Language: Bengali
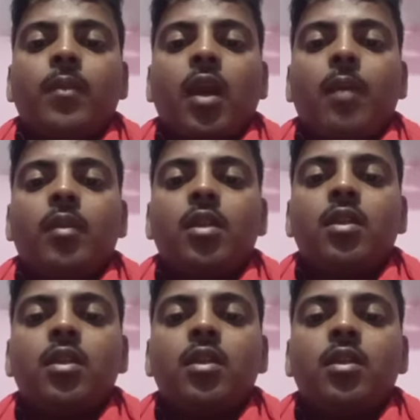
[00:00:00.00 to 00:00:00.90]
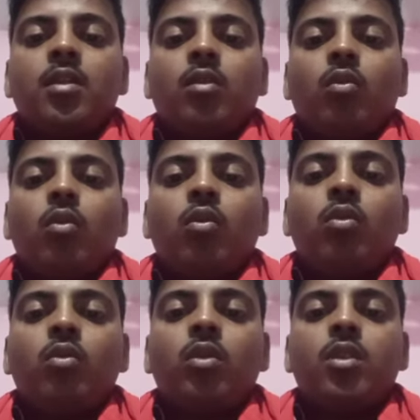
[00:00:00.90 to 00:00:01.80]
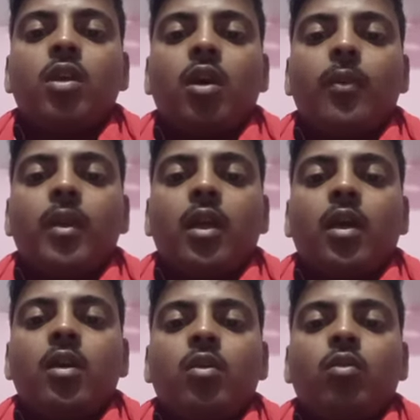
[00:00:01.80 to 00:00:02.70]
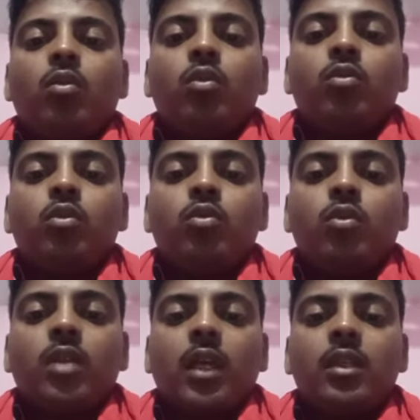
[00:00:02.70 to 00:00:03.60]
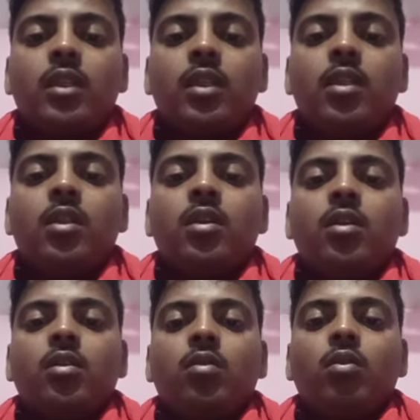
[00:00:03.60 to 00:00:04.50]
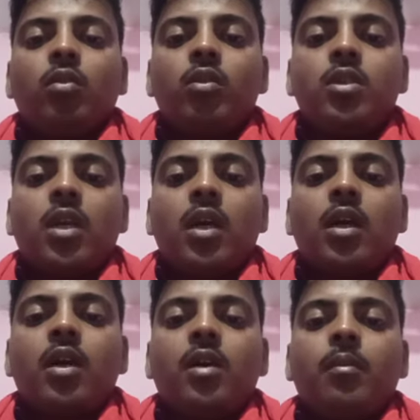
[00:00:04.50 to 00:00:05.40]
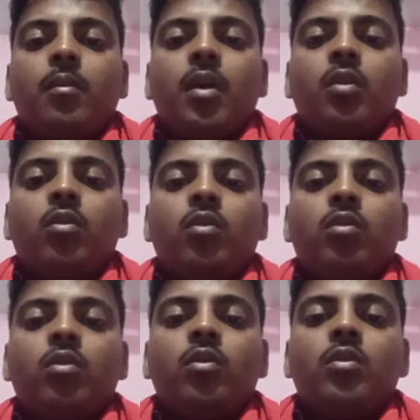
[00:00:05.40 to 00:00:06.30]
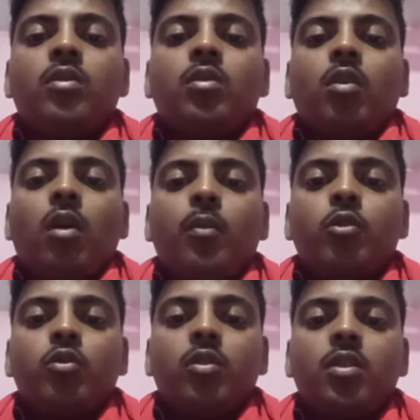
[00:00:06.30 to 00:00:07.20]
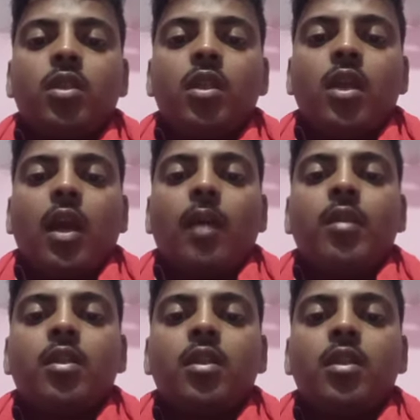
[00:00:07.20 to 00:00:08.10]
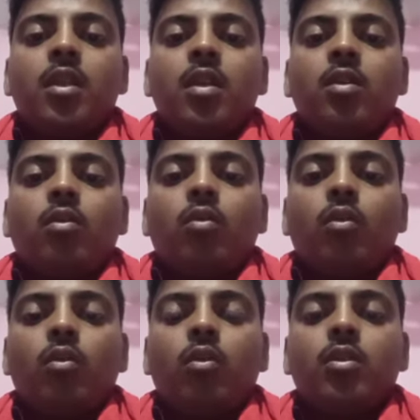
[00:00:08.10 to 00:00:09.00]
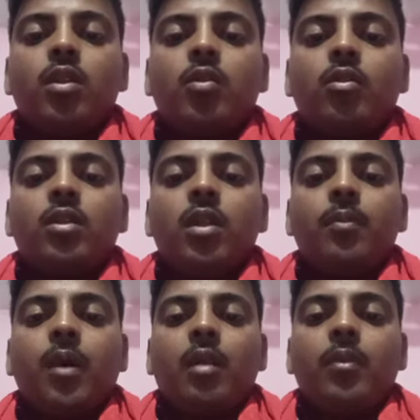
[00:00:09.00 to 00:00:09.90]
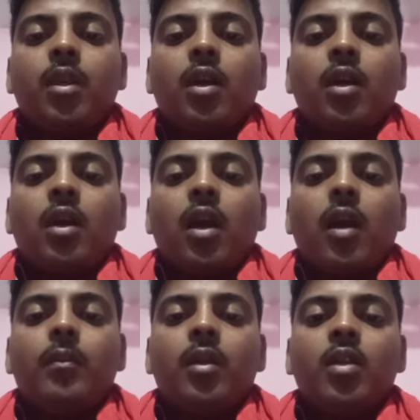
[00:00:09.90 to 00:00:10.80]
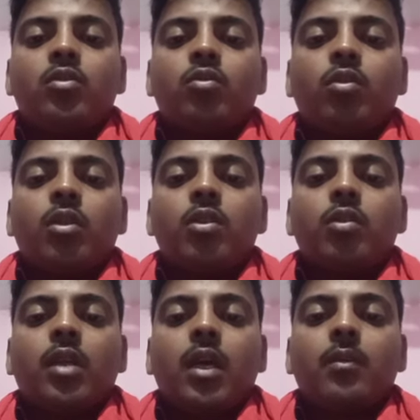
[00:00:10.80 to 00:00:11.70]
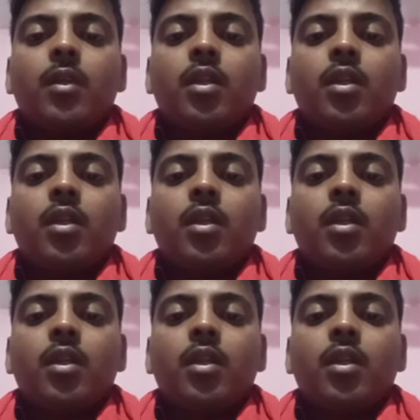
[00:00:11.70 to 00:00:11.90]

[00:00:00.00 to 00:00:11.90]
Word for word: আপনাদের কোনো ক্ষতি হবে না কোনো দুষ্টুতান্ত্রিক কোনো ওজা বা কোনো অপশক্তি আপনাদেরকে কোনো ক্ষতি করতে পারবে না আপনারা সুরক্ষিত থাকবেন